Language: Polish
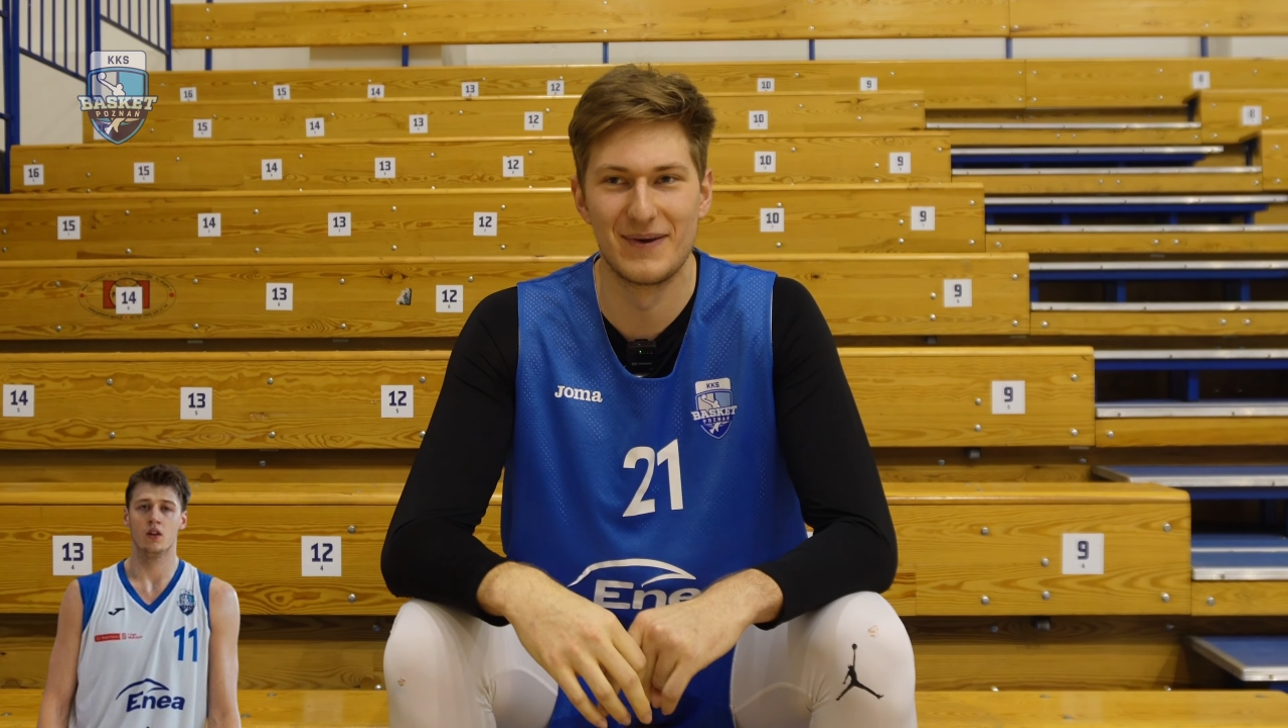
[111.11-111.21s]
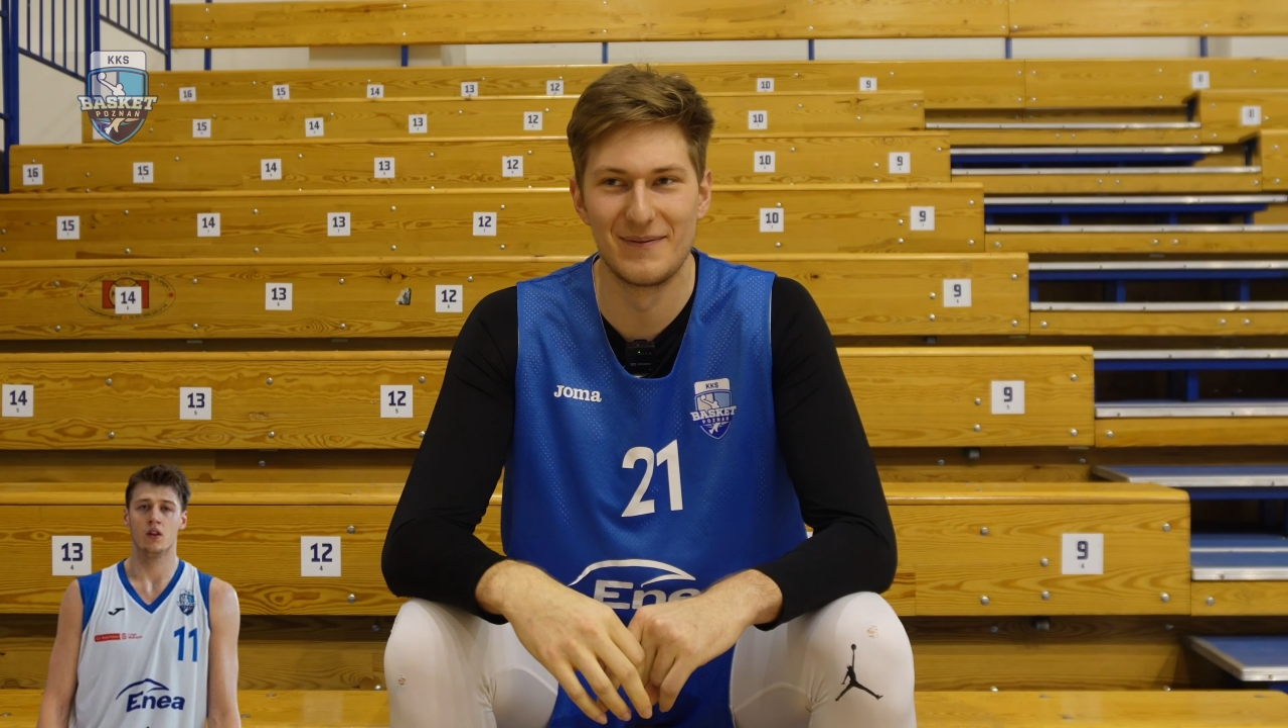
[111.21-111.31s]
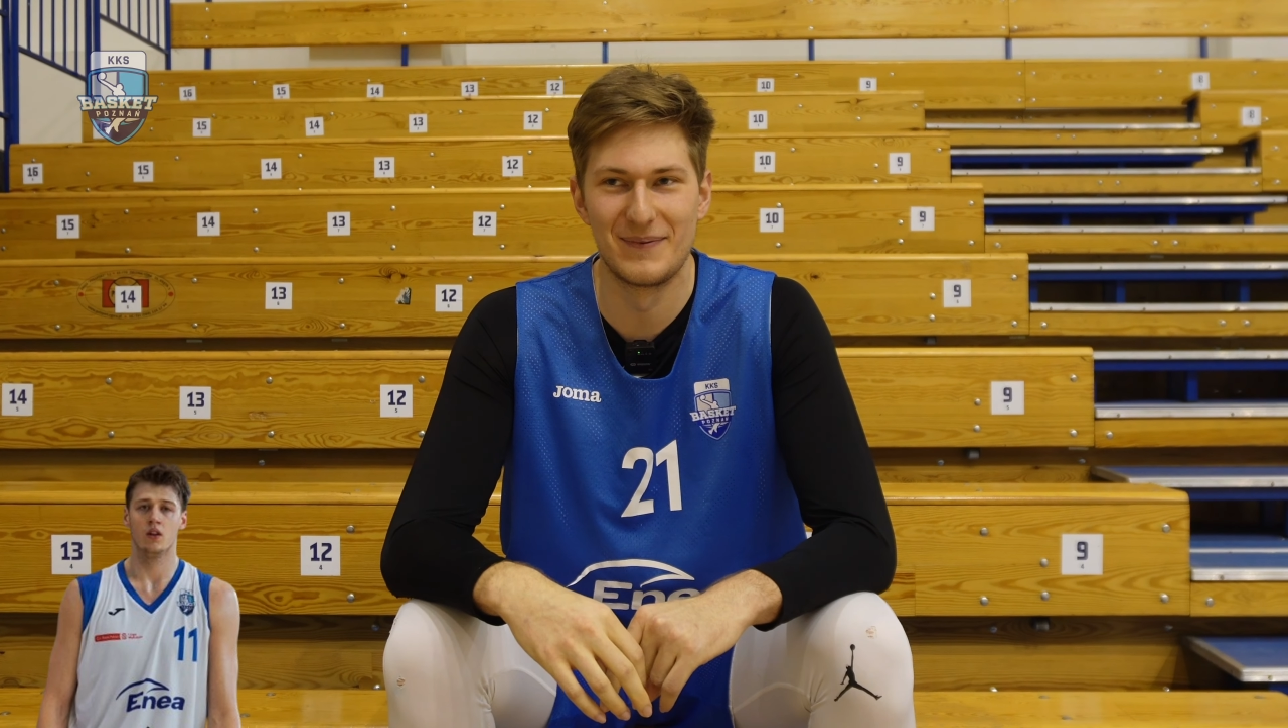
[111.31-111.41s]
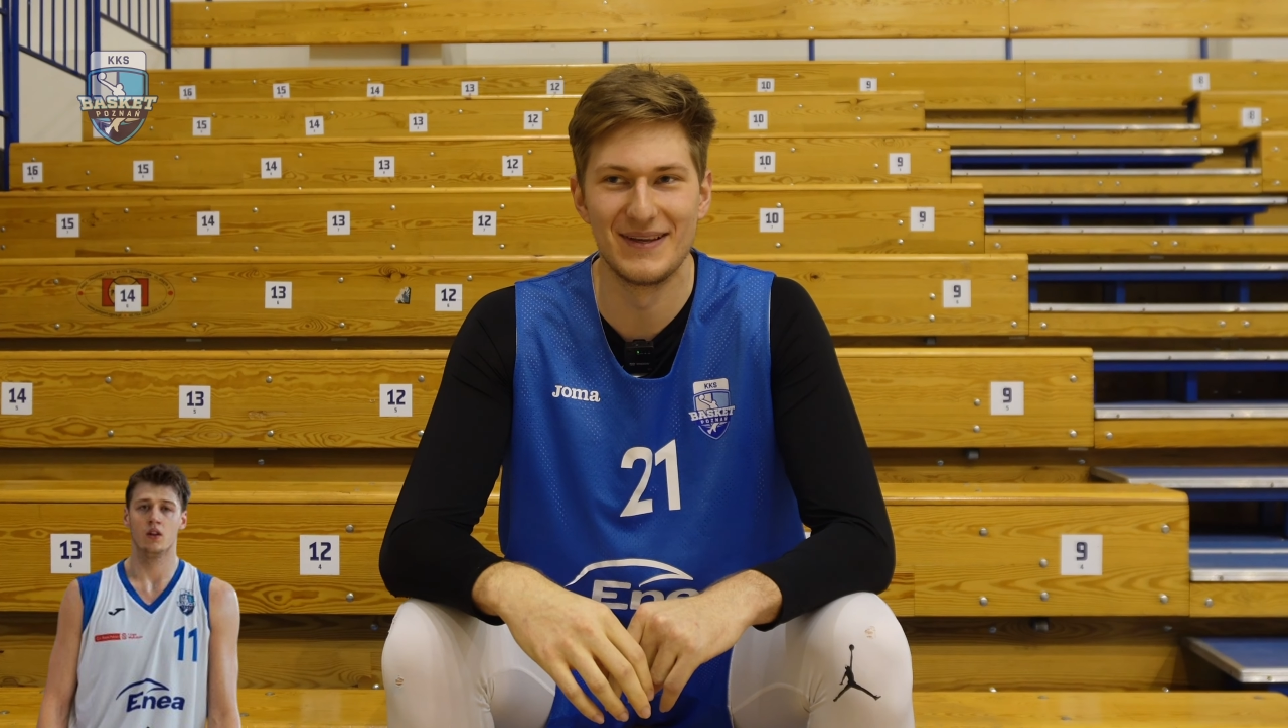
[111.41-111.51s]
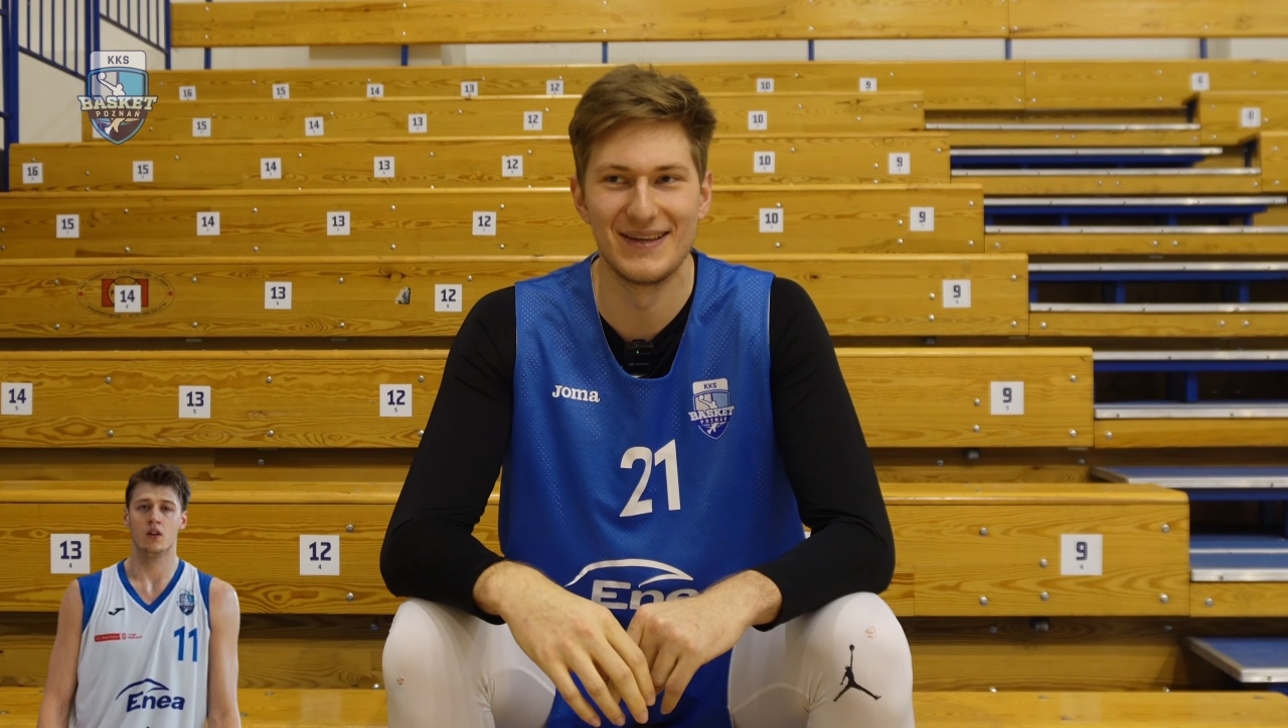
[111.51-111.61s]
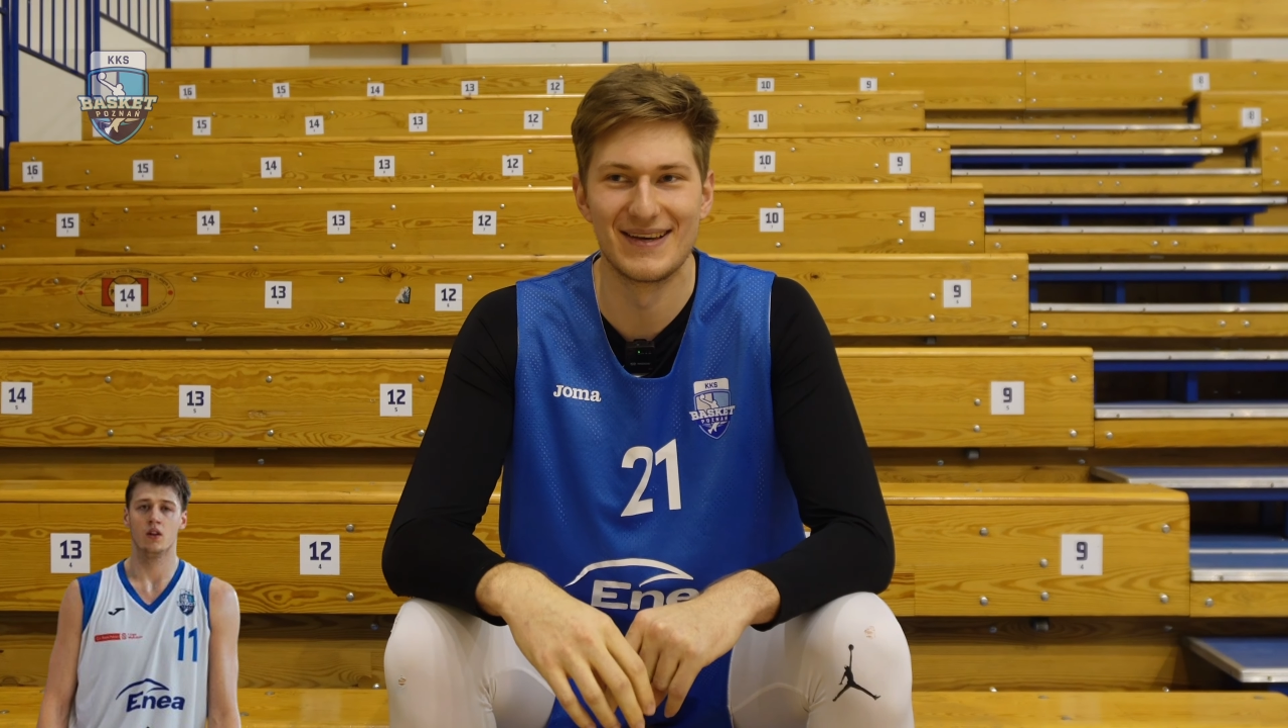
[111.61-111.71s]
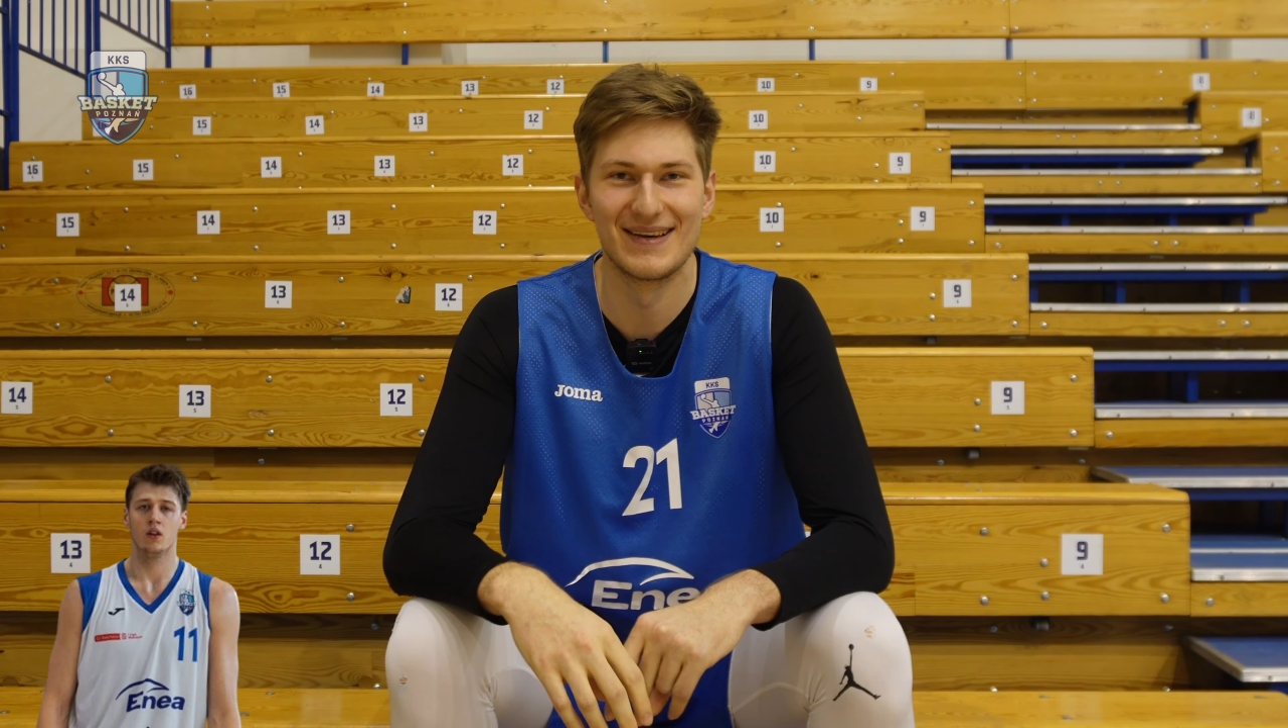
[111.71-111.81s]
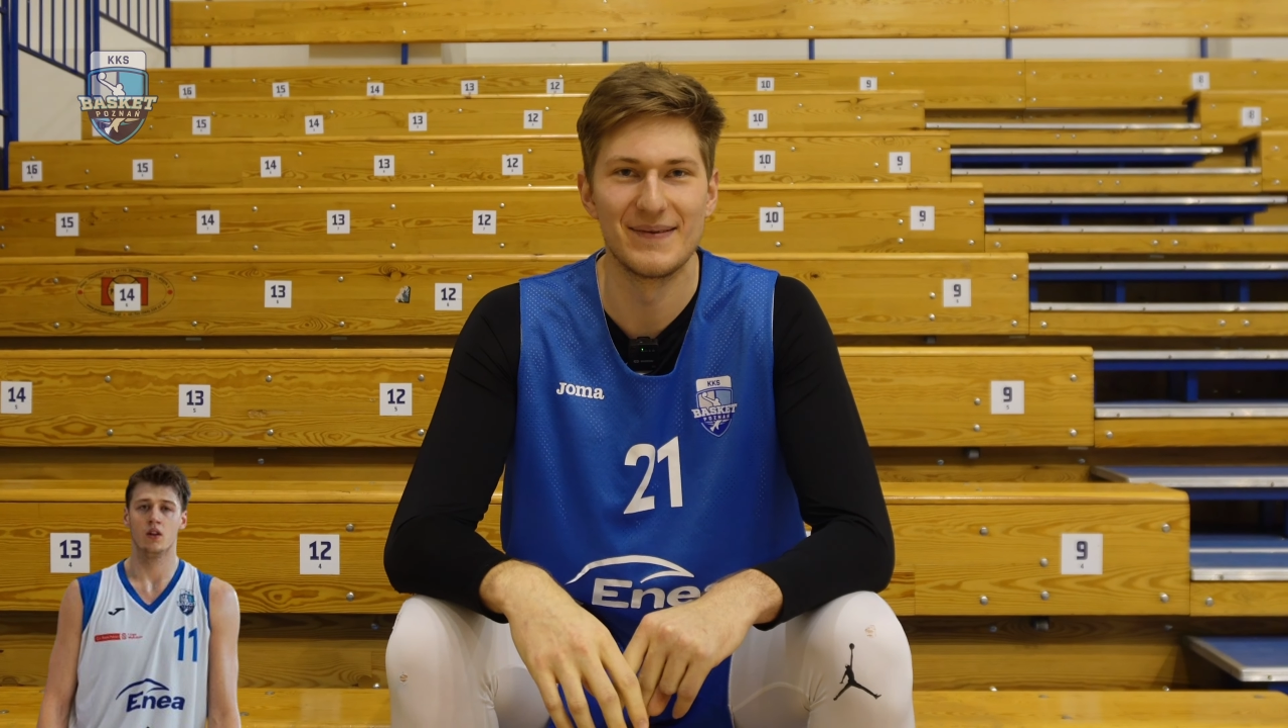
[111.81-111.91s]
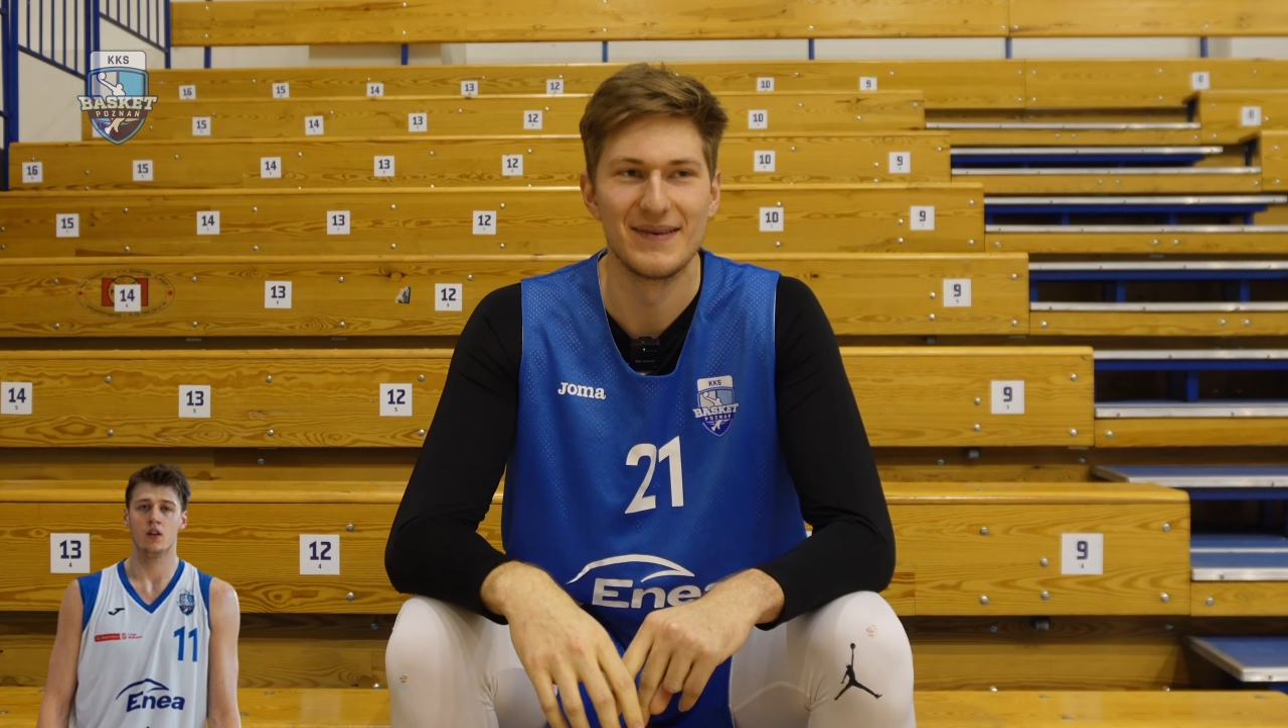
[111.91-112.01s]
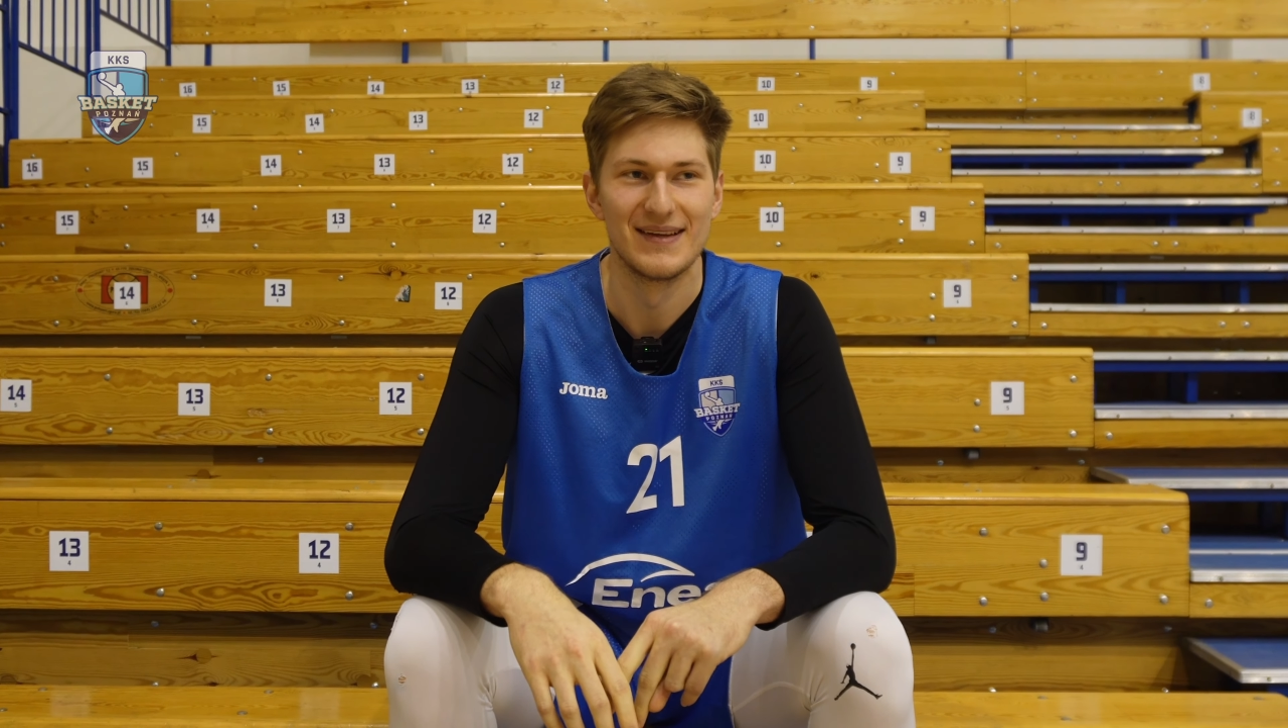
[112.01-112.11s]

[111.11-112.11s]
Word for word: Pelplinie,